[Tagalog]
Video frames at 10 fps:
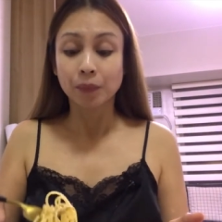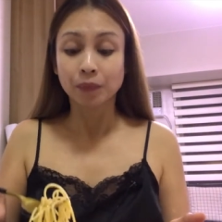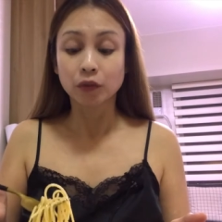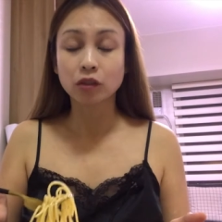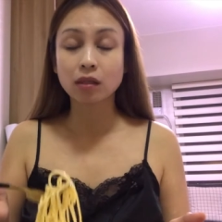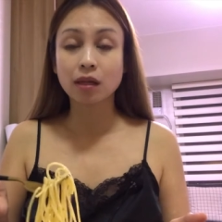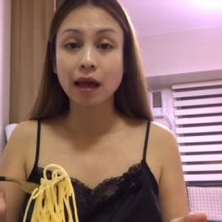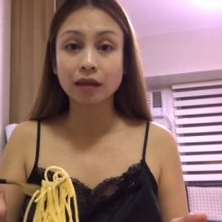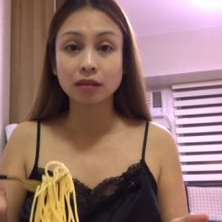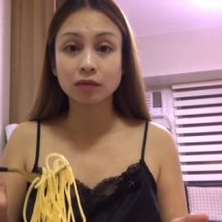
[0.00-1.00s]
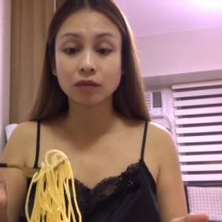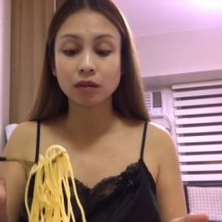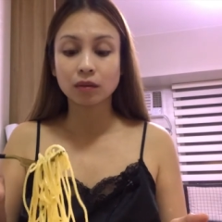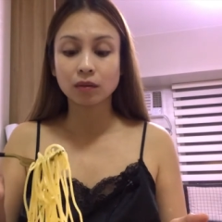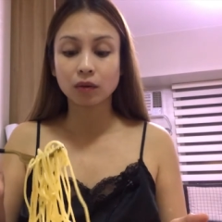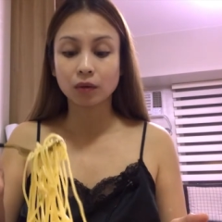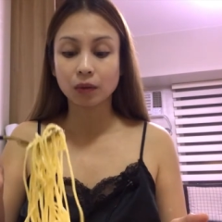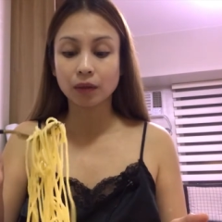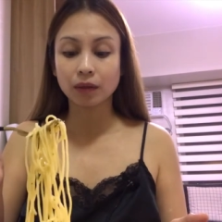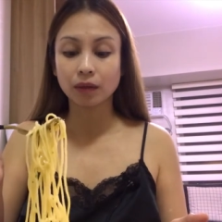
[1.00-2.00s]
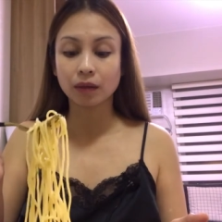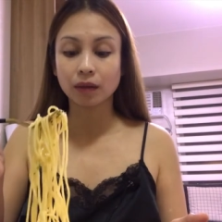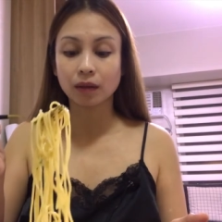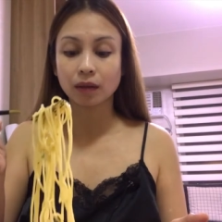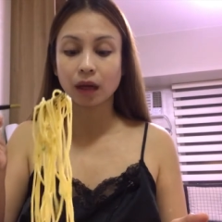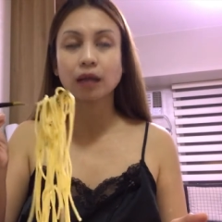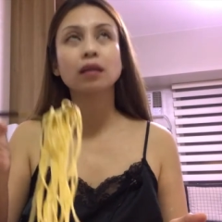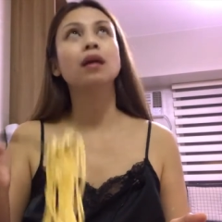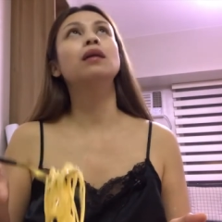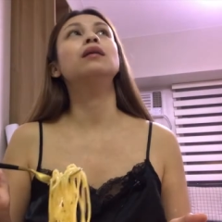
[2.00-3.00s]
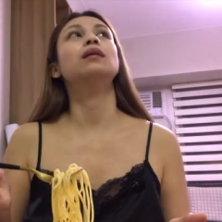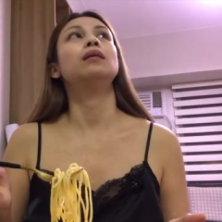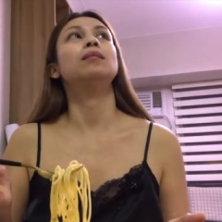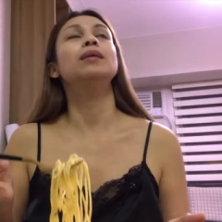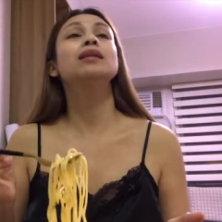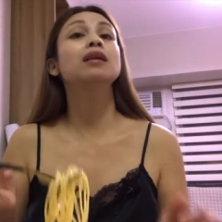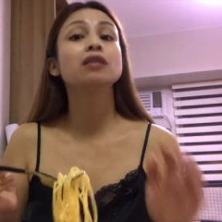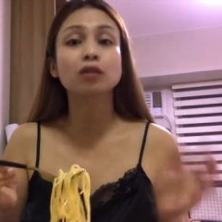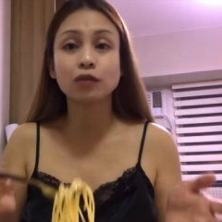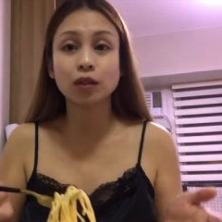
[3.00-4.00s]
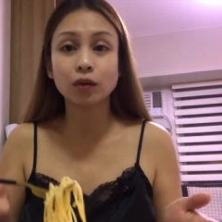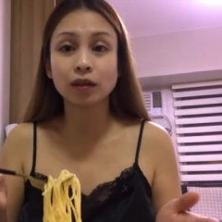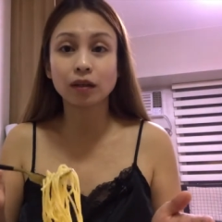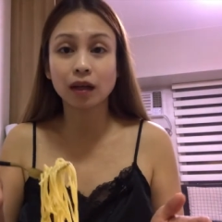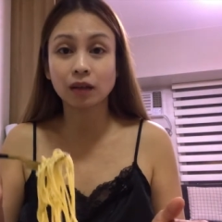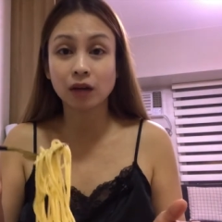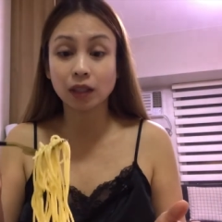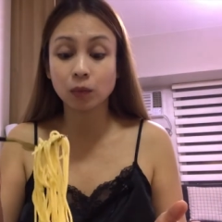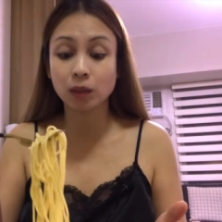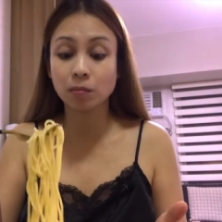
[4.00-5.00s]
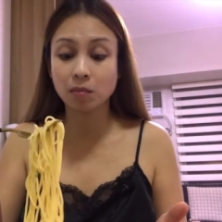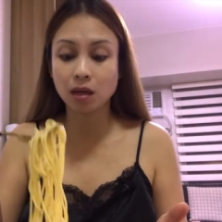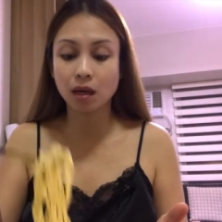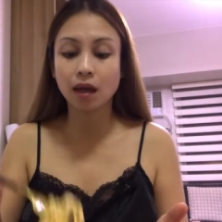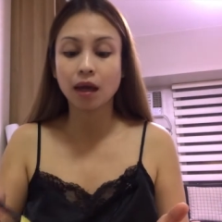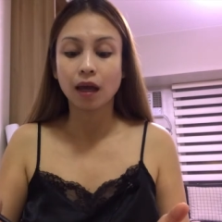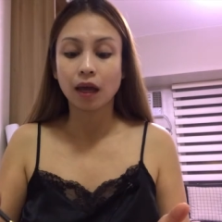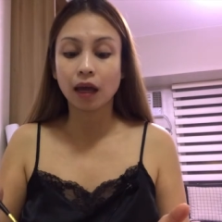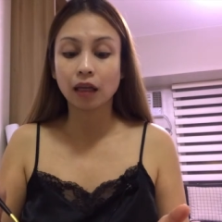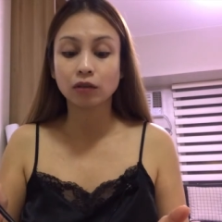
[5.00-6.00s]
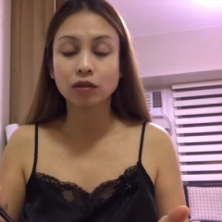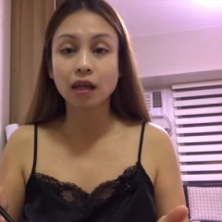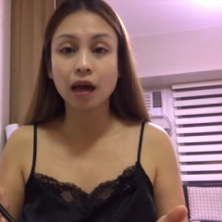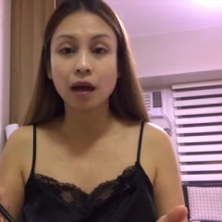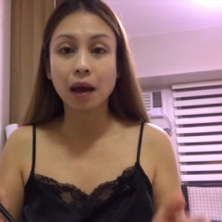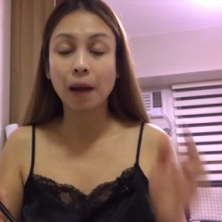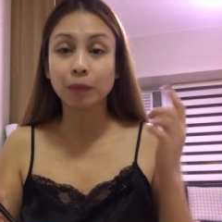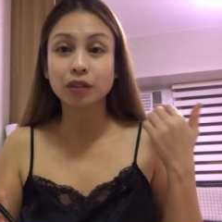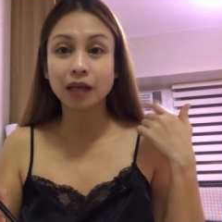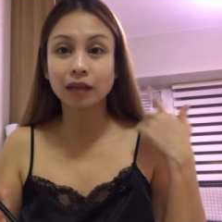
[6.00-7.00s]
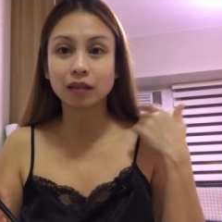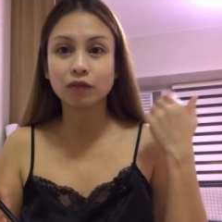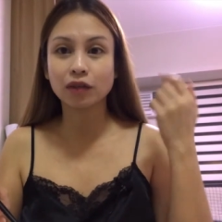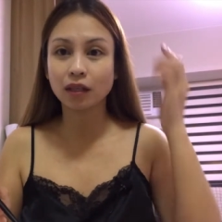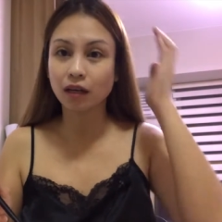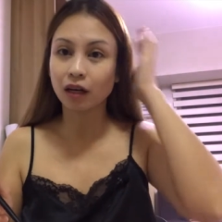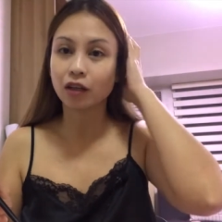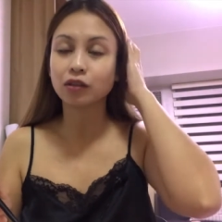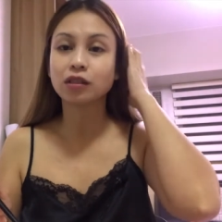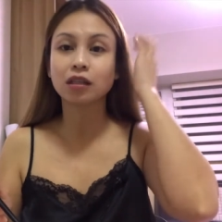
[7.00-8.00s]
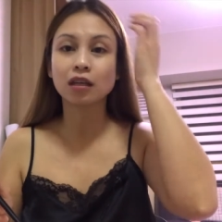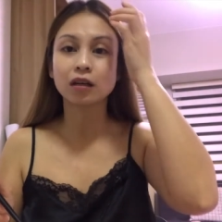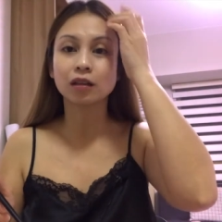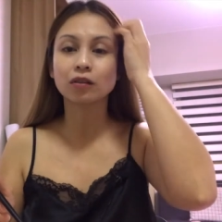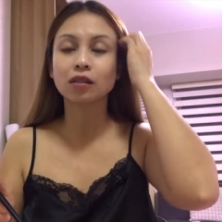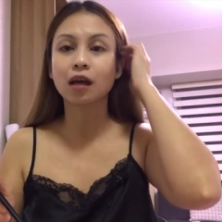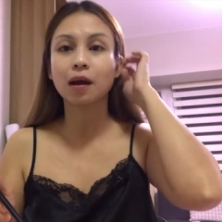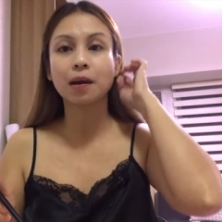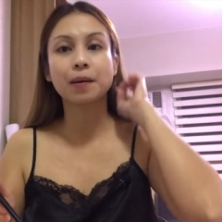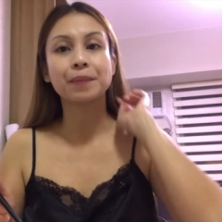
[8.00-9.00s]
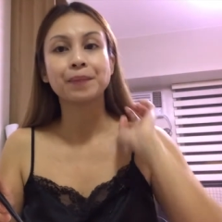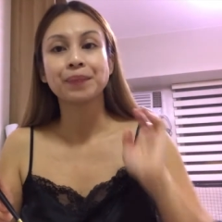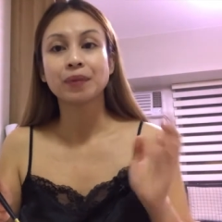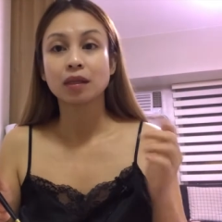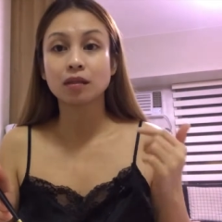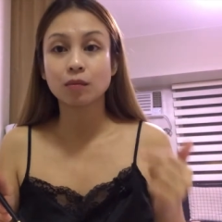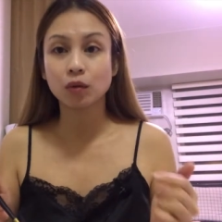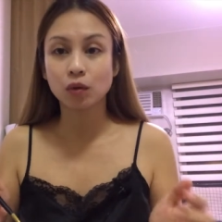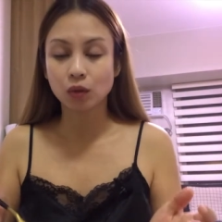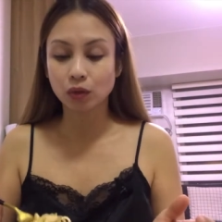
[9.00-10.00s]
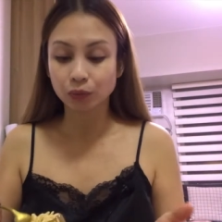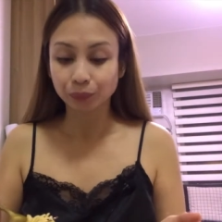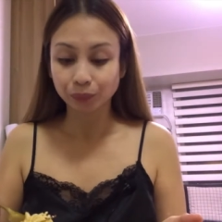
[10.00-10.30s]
dun sa last video ko. Ay, hindi. Basta yung sa video ko na Get Ready With Me and yung sa apple cider vinegar, yung secret ko sa, sa buhok.